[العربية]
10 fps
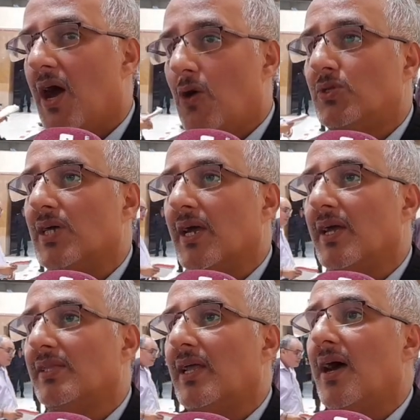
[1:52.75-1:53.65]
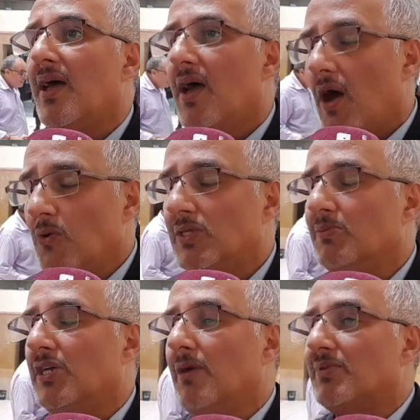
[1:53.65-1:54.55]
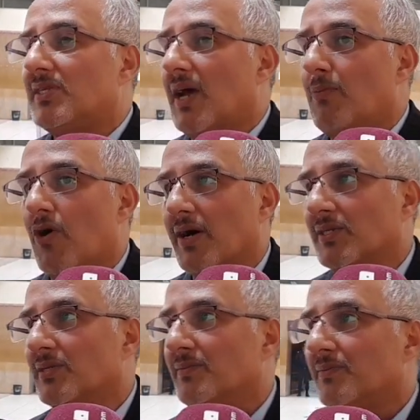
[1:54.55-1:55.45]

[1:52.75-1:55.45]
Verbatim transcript: او التاخير ديالها او تمتيعا بالسراح المؤقت